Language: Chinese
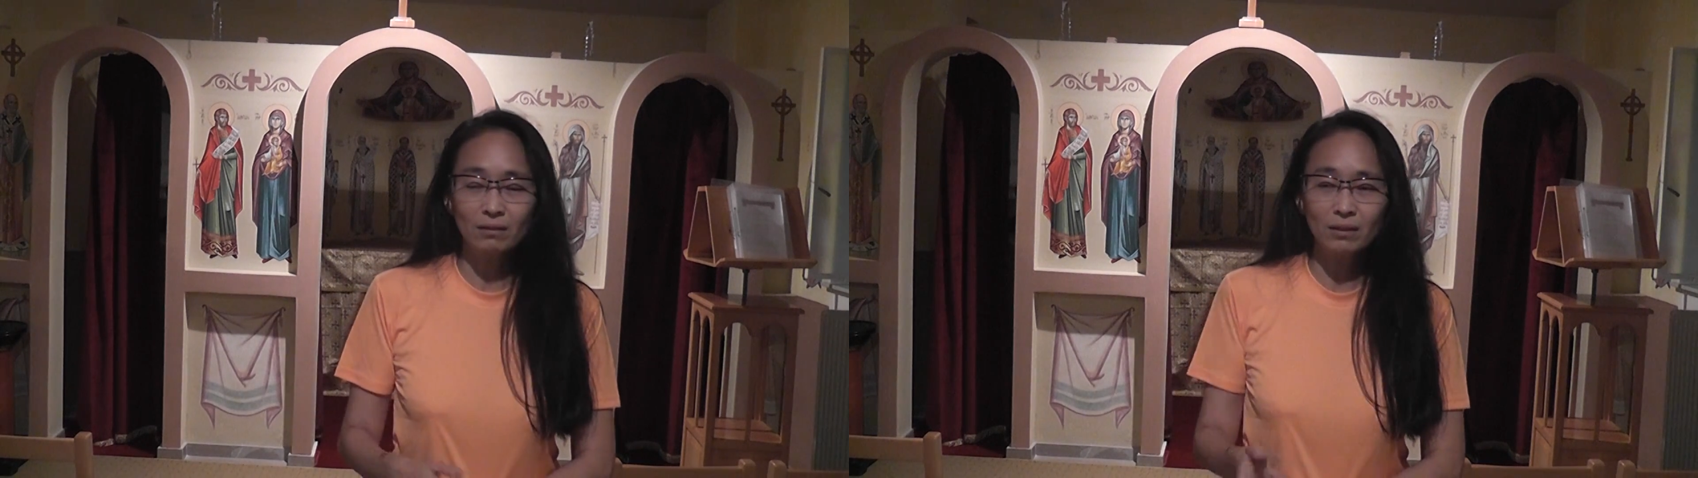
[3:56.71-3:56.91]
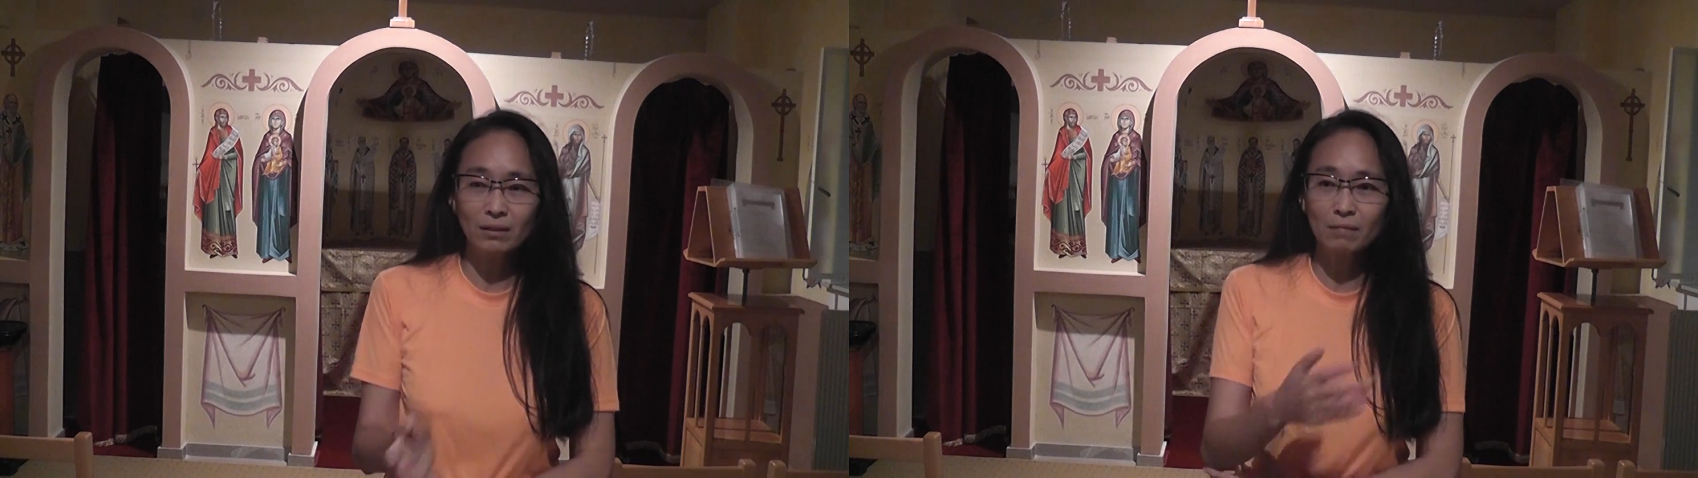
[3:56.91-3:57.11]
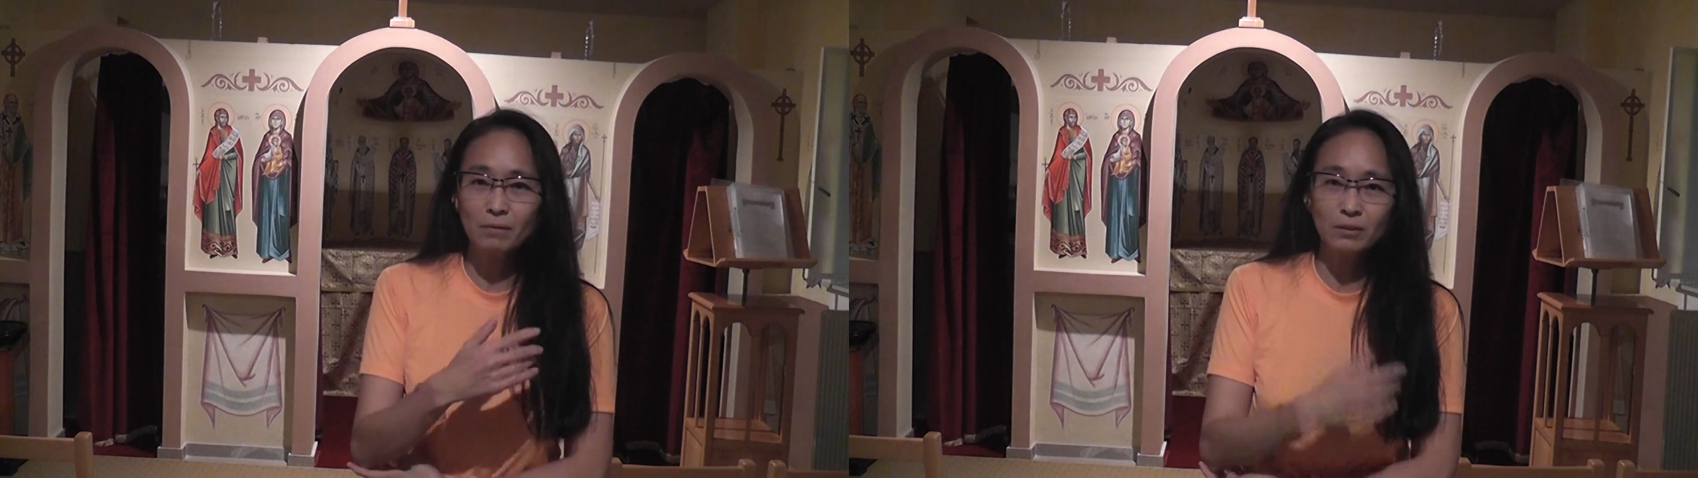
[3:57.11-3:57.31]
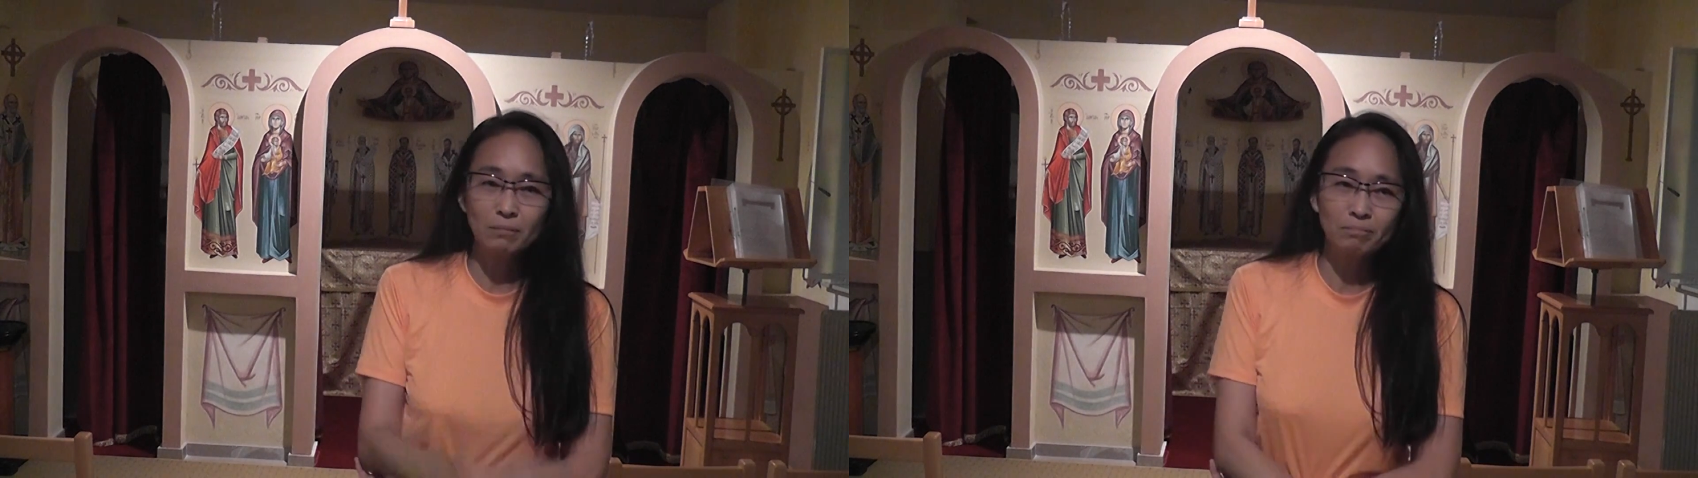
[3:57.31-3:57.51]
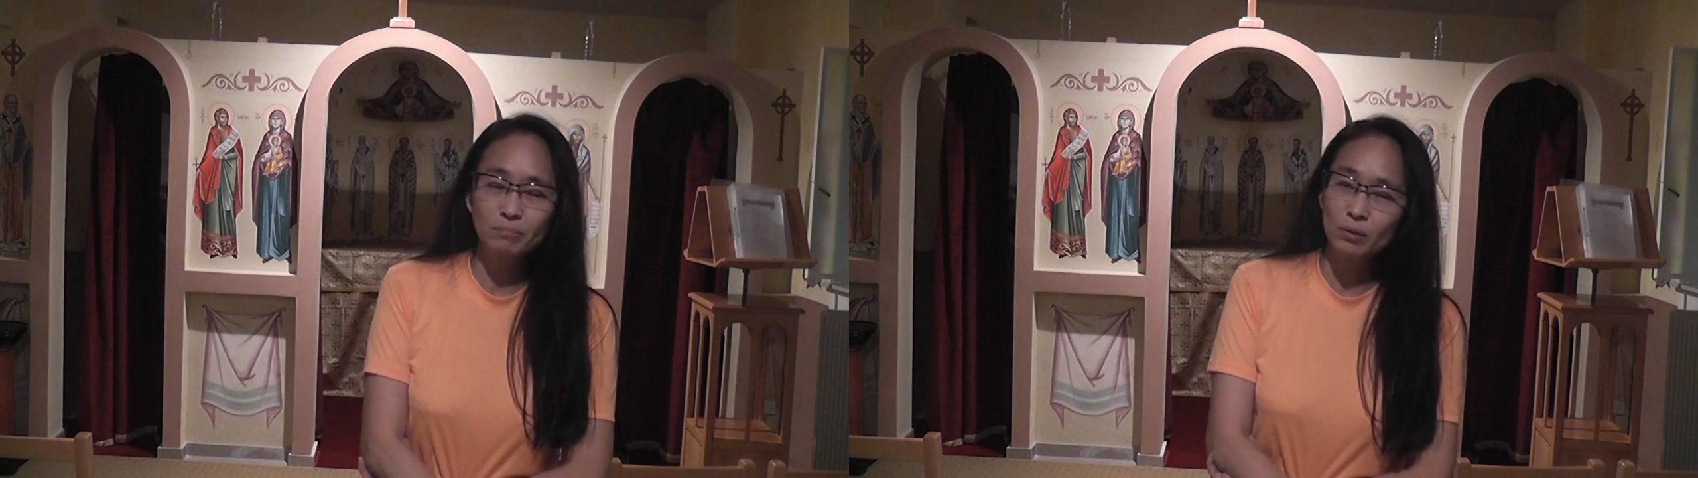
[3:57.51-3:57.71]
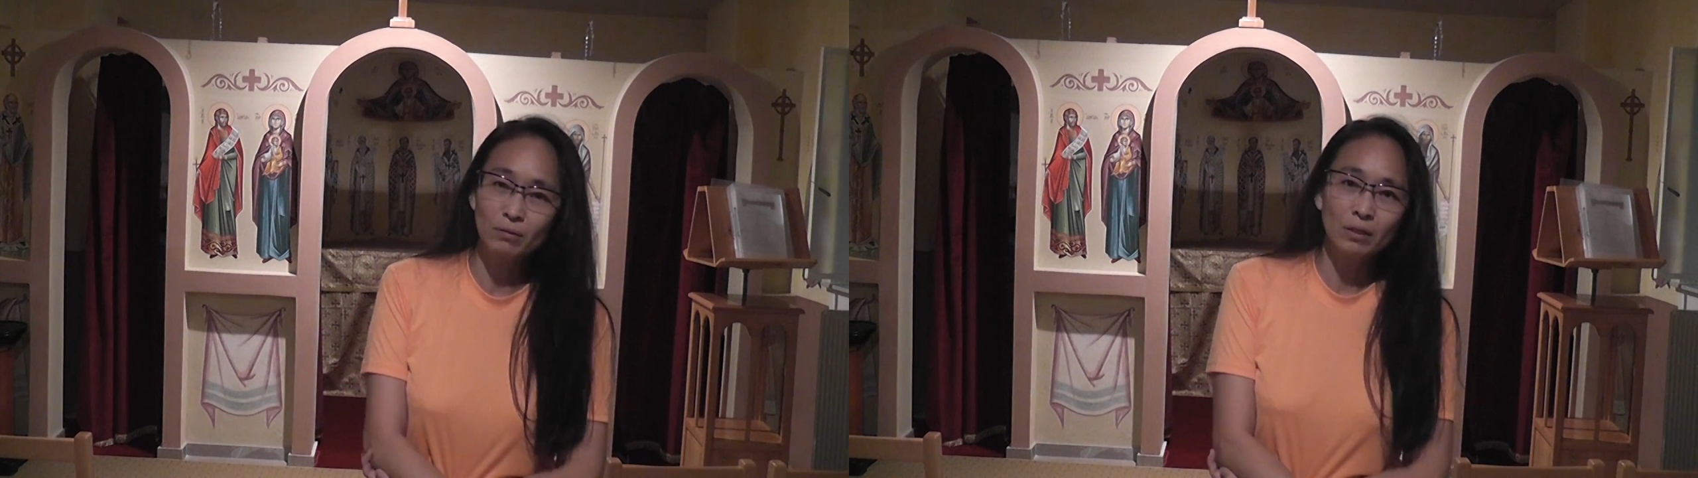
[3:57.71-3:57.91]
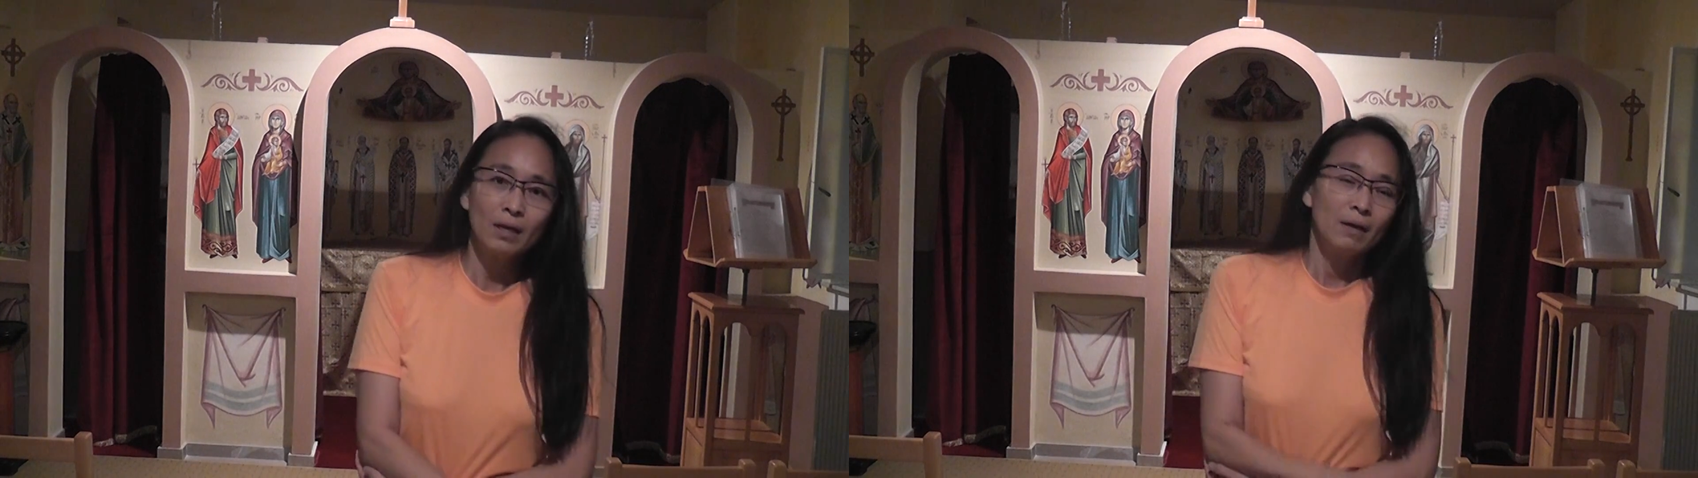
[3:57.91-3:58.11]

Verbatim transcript: 那个根本就不用